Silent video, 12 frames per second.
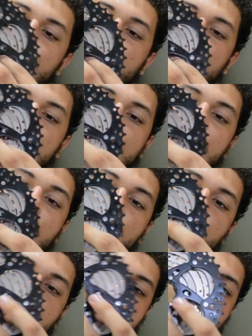barreira
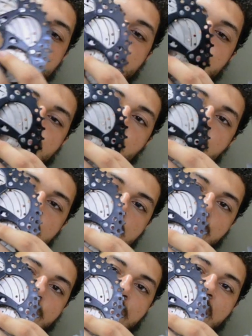nenhuma, todos os cogs
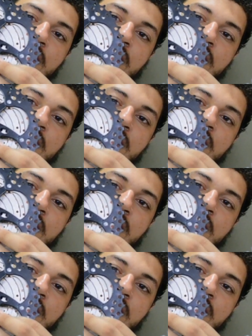são bem